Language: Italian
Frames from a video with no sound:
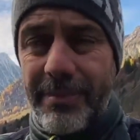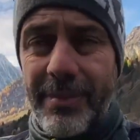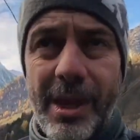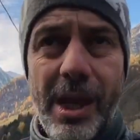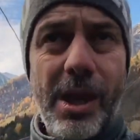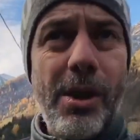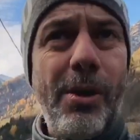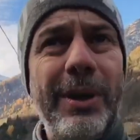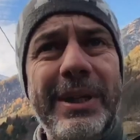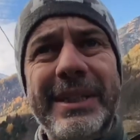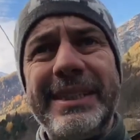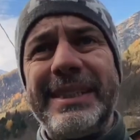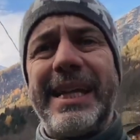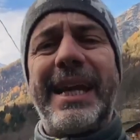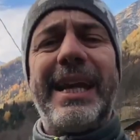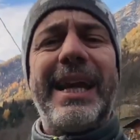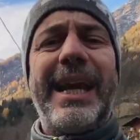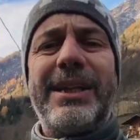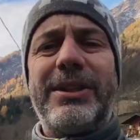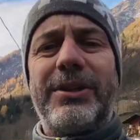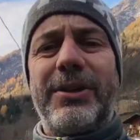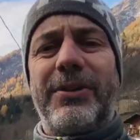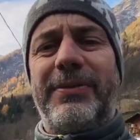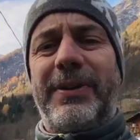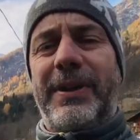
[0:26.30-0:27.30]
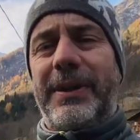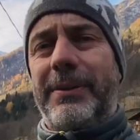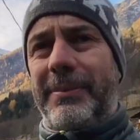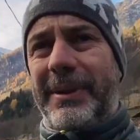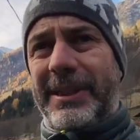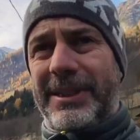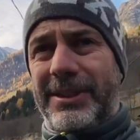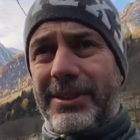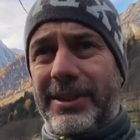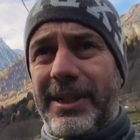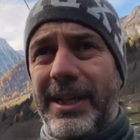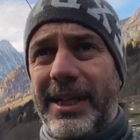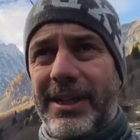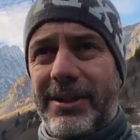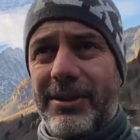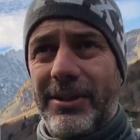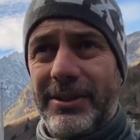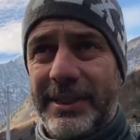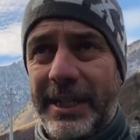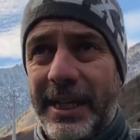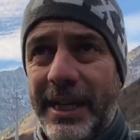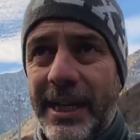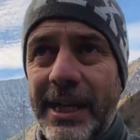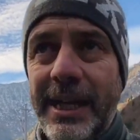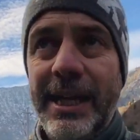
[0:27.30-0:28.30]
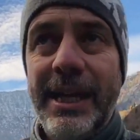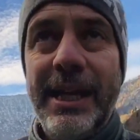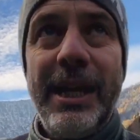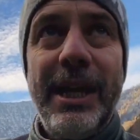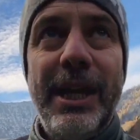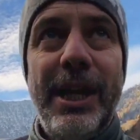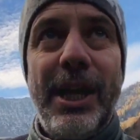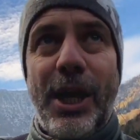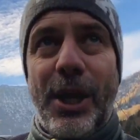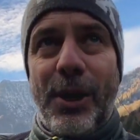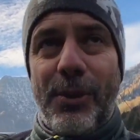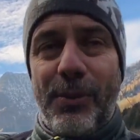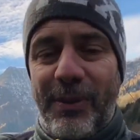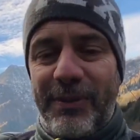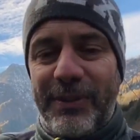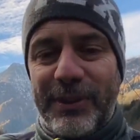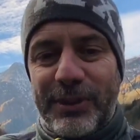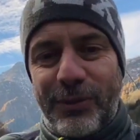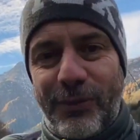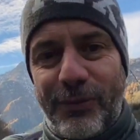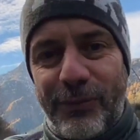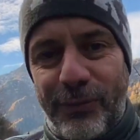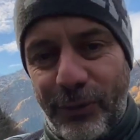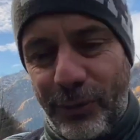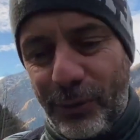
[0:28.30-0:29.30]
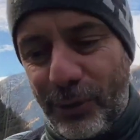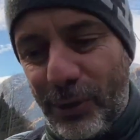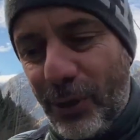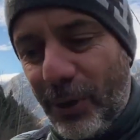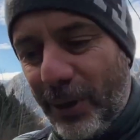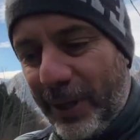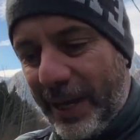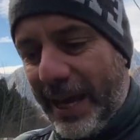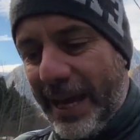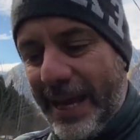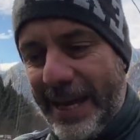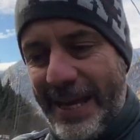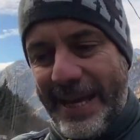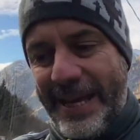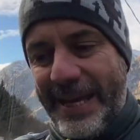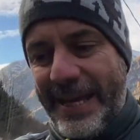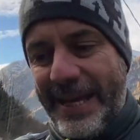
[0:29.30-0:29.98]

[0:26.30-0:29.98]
e ho installato, ho messo delle cose nuove sul furgone